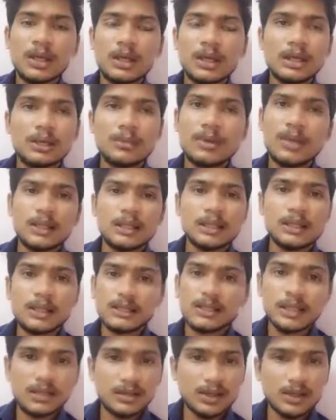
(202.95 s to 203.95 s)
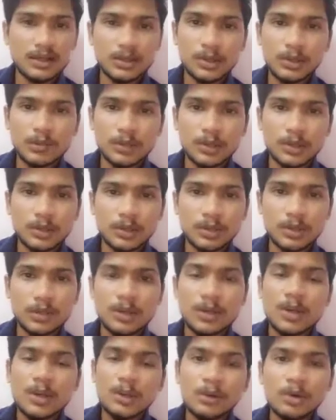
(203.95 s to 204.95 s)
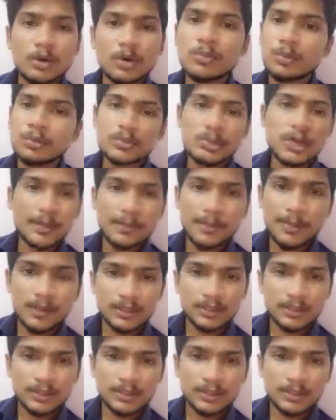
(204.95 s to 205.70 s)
இனிமேல் என் தங்கச்சிக்காக என்னால் பண்ணணும் போர் முடிஞ்சனே அப்பா